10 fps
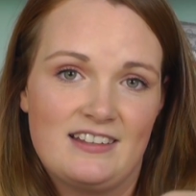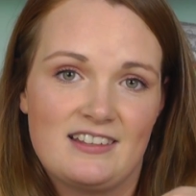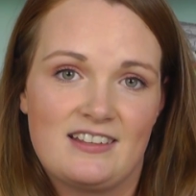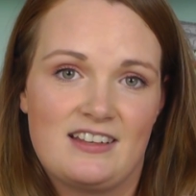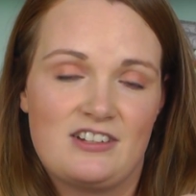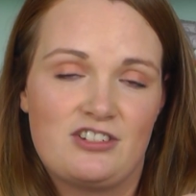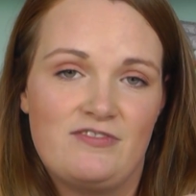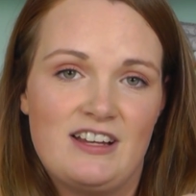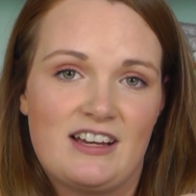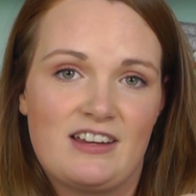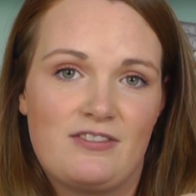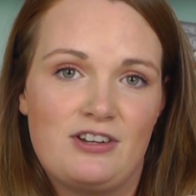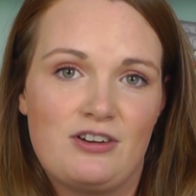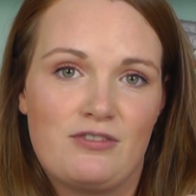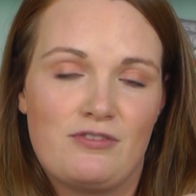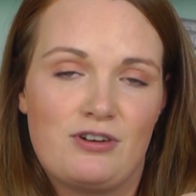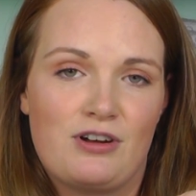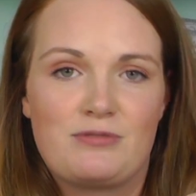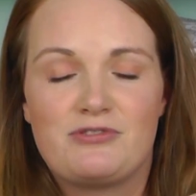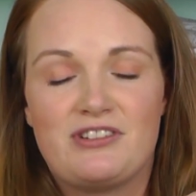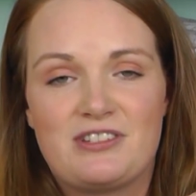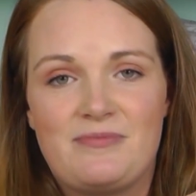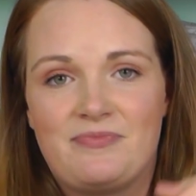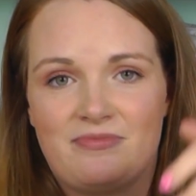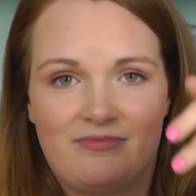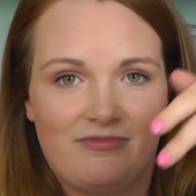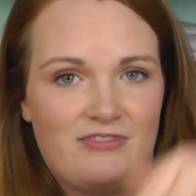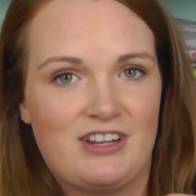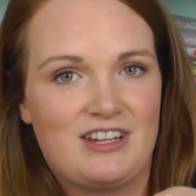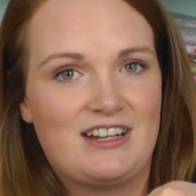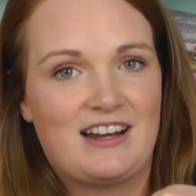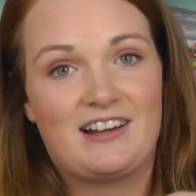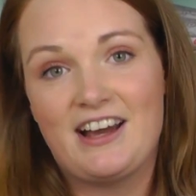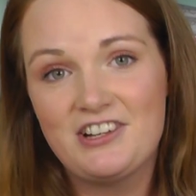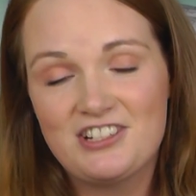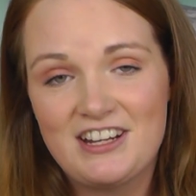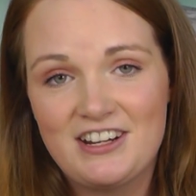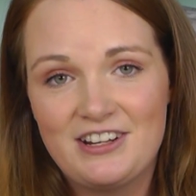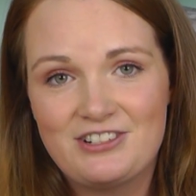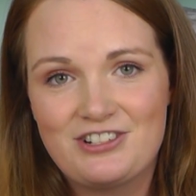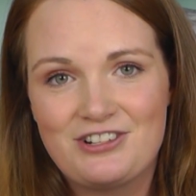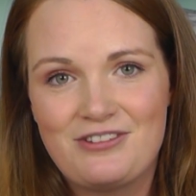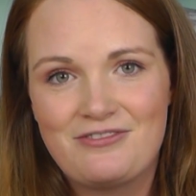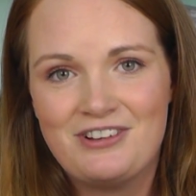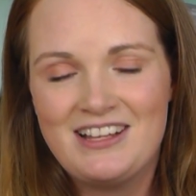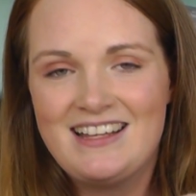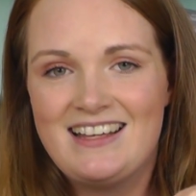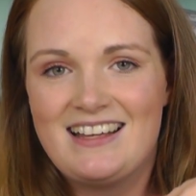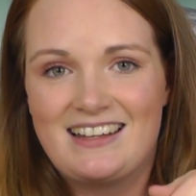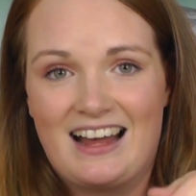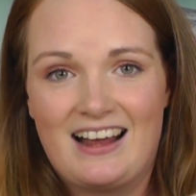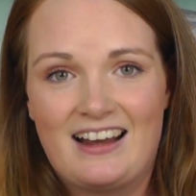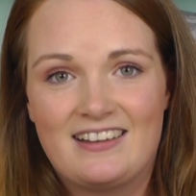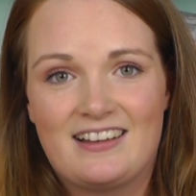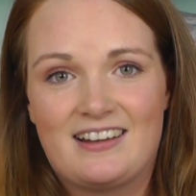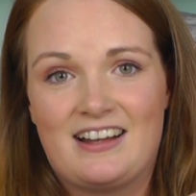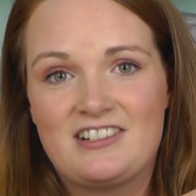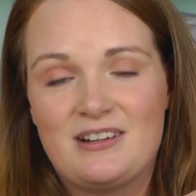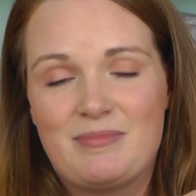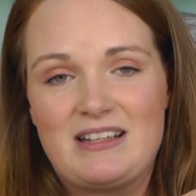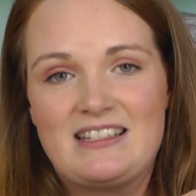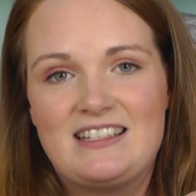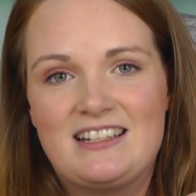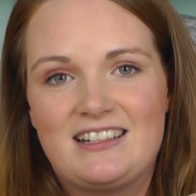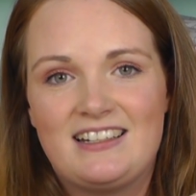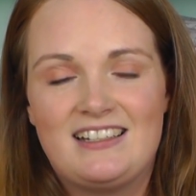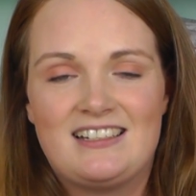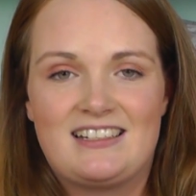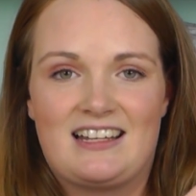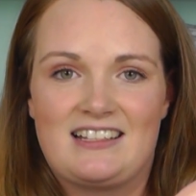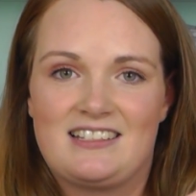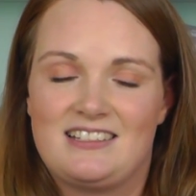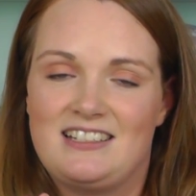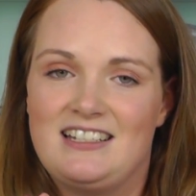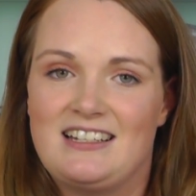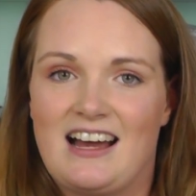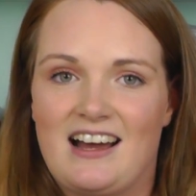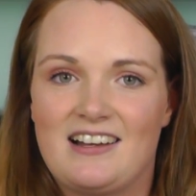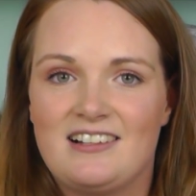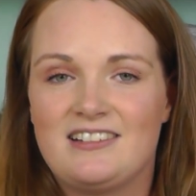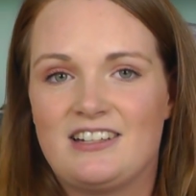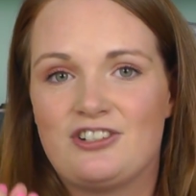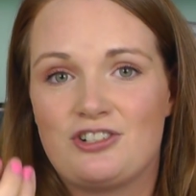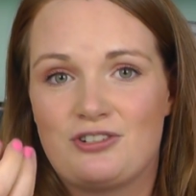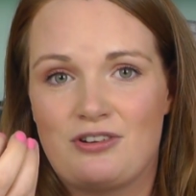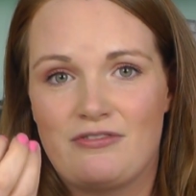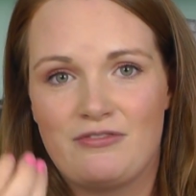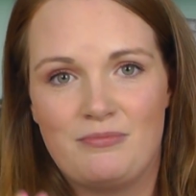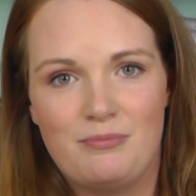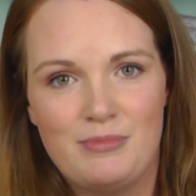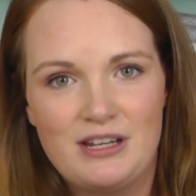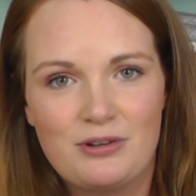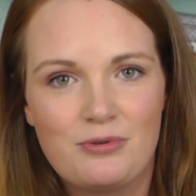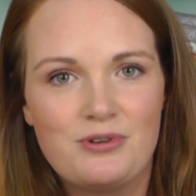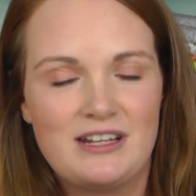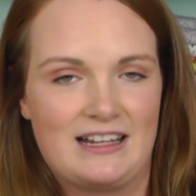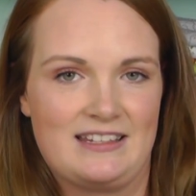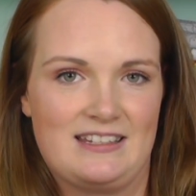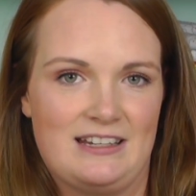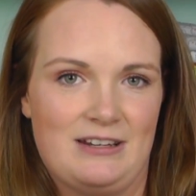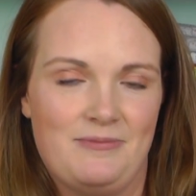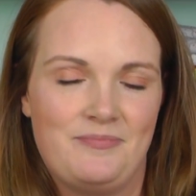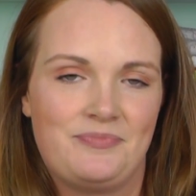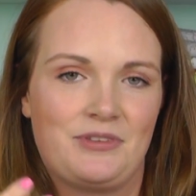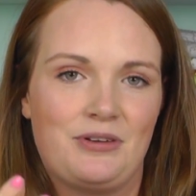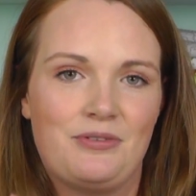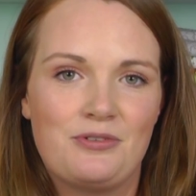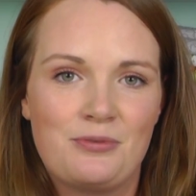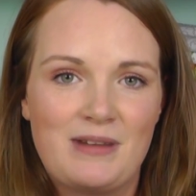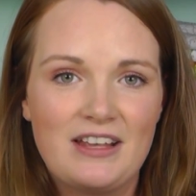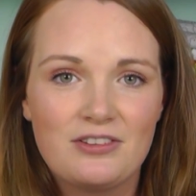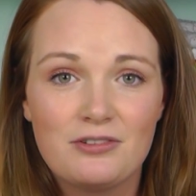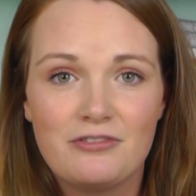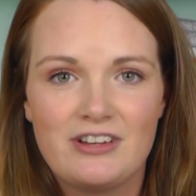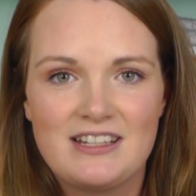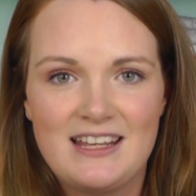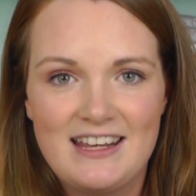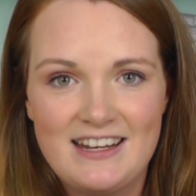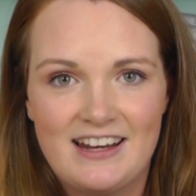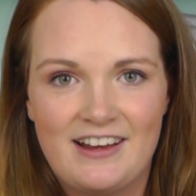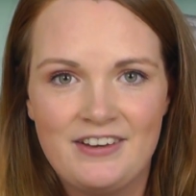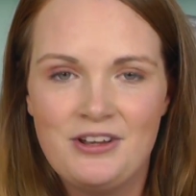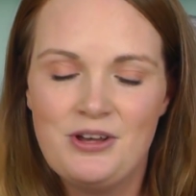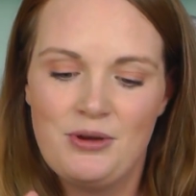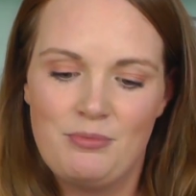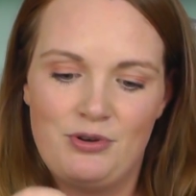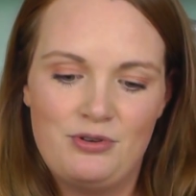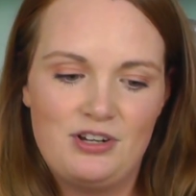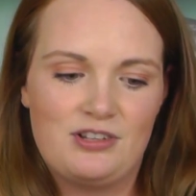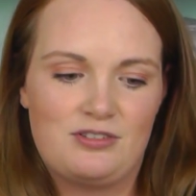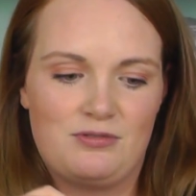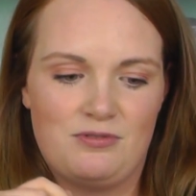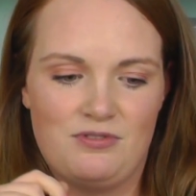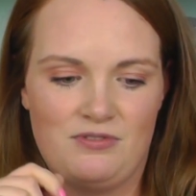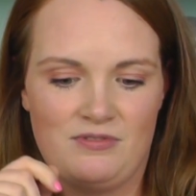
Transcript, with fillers: ist es sehr schwierig für die Overlock, äh, beziehungsweise wenn die Nadeln reinstechen in den Stoff, da kann es halt ganz schnell passieren, dass die Nadeln den Stoff mit runterziehen. Und um das zu verhindern, benötigst du